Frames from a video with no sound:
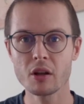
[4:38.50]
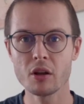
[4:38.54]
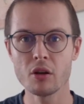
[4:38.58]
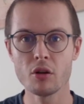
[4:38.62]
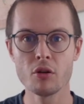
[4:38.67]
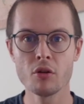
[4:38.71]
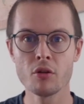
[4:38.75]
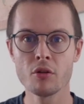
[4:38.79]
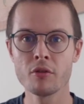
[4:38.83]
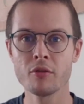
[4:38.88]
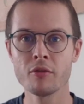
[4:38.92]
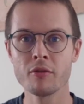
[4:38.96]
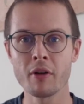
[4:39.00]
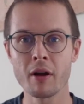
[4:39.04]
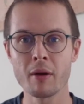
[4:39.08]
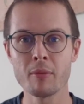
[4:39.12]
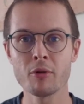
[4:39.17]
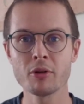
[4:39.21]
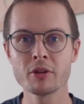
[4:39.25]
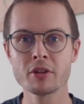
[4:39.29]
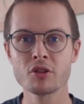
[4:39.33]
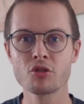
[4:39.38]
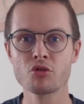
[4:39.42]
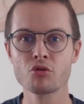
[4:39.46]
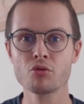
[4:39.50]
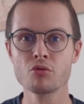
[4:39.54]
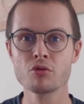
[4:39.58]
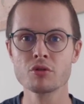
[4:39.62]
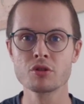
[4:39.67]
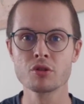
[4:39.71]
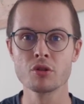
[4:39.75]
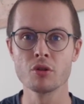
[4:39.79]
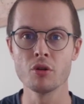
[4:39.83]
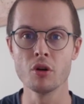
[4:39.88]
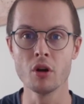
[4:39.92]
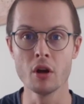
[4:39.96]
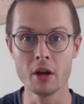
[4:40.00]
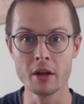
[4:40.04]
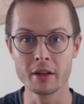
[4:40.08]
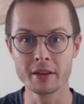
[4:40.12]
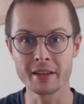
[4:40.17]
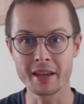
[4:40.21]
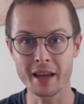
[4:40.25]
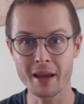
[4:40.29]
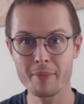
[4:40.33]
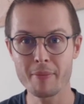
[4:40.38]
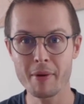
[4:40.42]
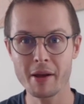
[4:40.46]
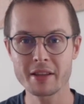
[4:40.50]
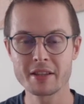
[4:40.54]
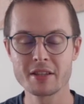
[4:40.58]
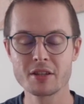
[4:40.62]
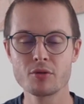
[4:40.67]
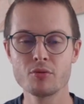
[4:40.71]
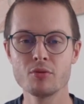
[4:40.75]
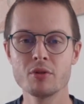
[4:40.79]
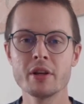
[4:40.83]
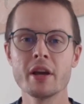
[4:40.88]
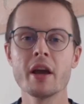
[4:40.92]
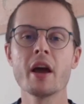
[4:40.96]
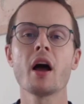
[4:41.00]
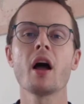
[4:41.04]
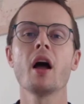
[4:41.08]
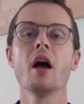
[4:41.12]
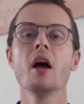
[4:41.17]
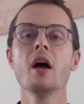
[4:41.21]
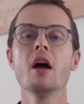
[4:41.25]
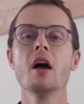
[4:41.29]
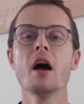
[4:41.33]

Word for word: euh, vraiment des choses euh, très particulières.